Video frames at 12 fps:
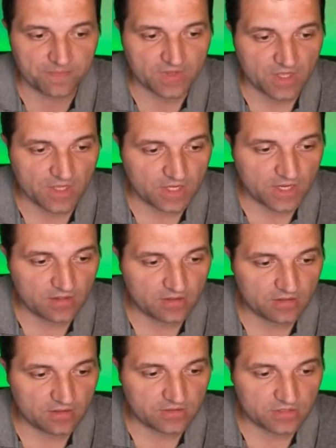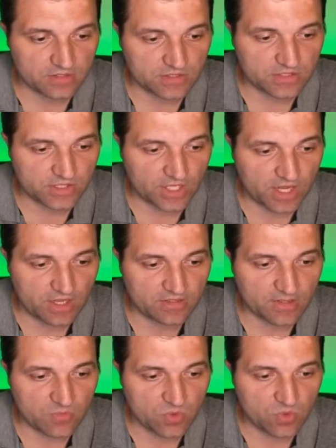Et là, j'ai un
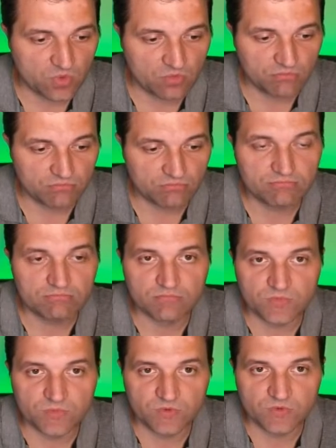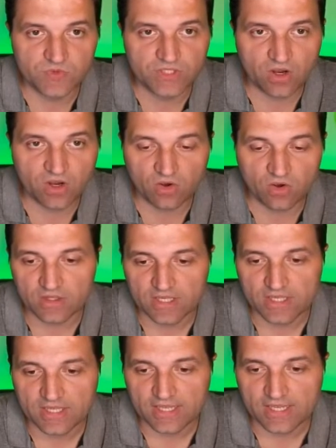tableau, vide encore,
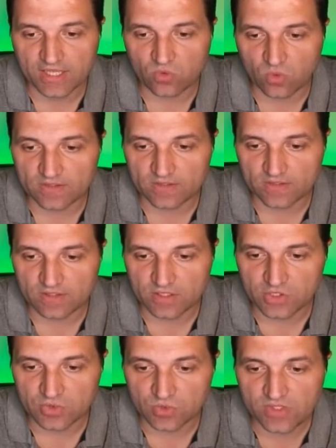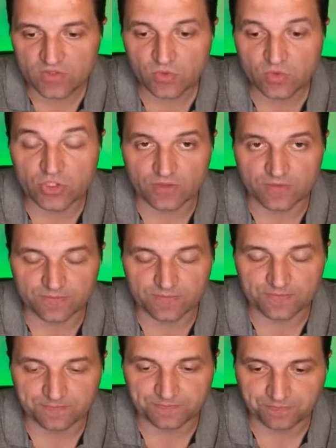et à droite, j'ai une liste de champs,
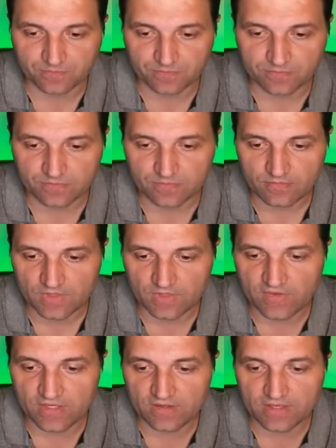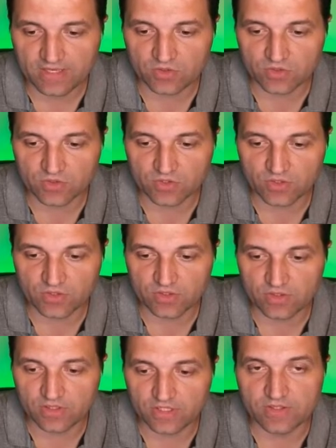avec quatre zones
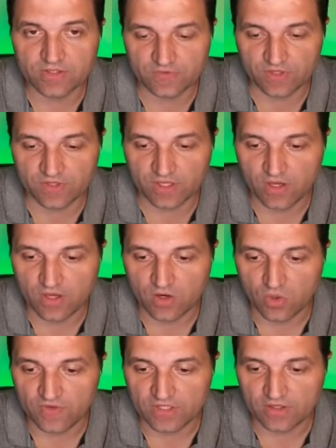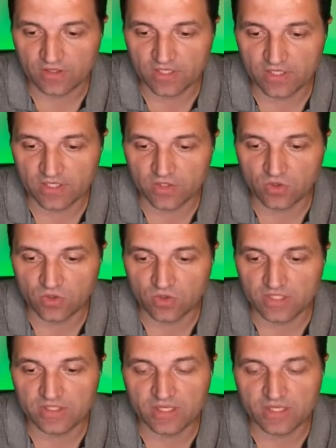identifiées. Le filtre, les colonnes, les
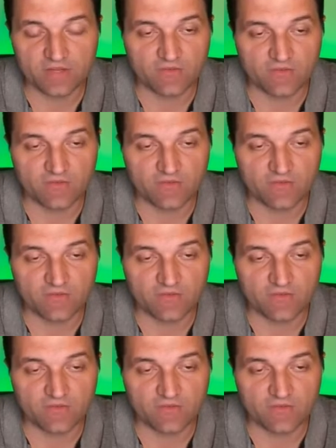lignes et les valeurs.